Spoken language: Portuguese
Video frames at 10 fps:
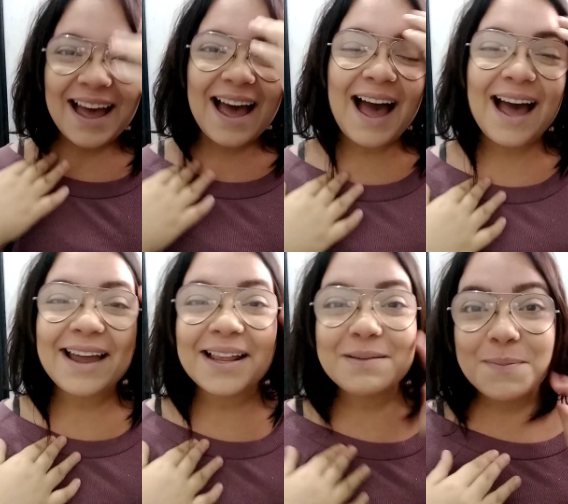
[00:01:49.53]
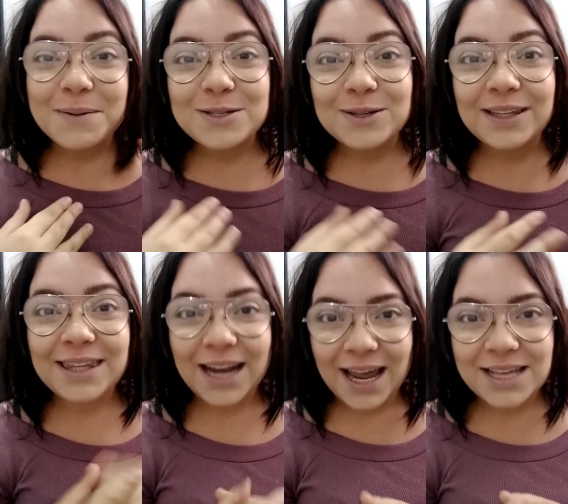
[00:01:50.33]
Aí ela me passou
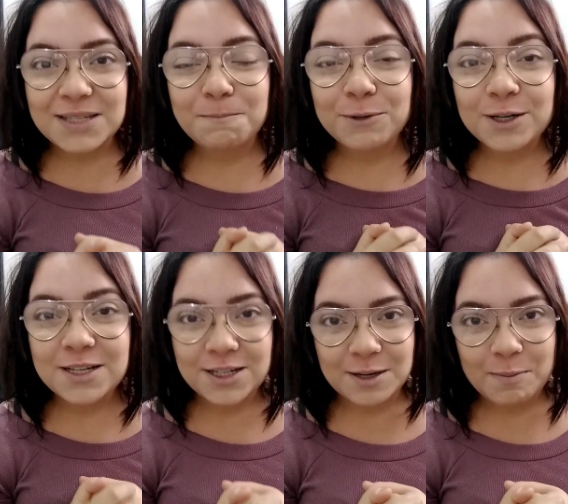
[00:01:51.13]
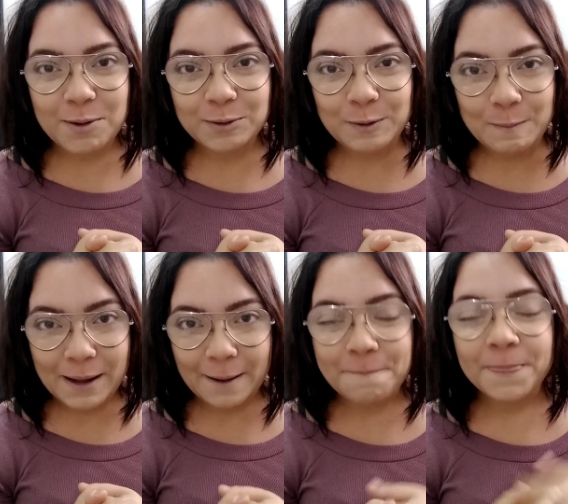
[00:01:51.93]
três por dia pra eu
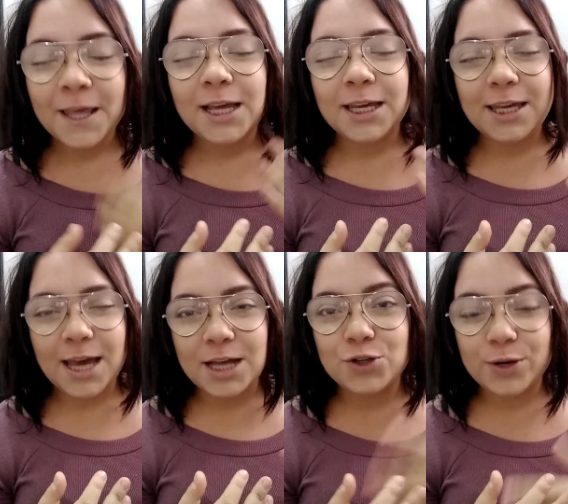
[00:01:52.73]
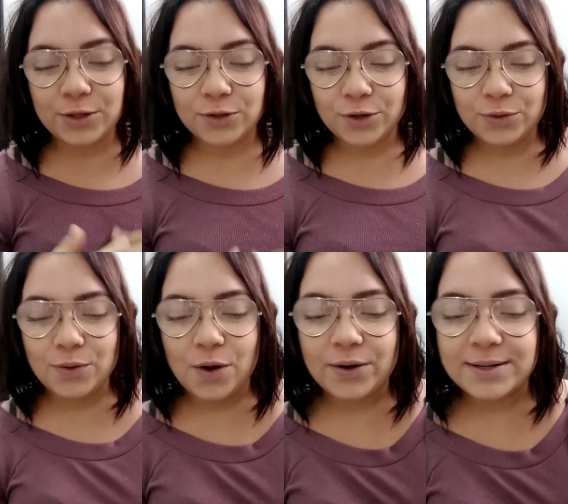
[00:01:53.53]
tomar, que é de 8 em 8
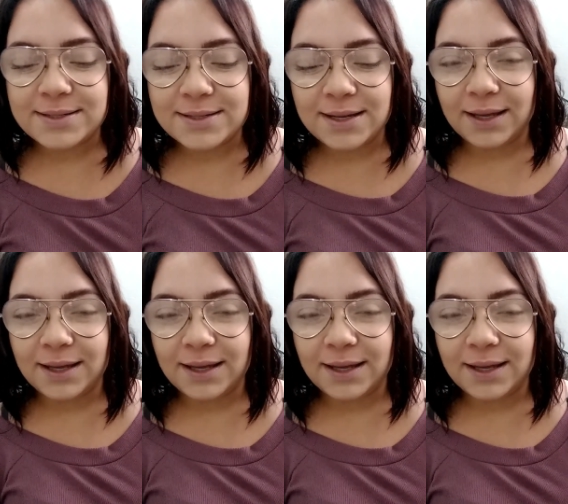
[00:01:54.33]
horas.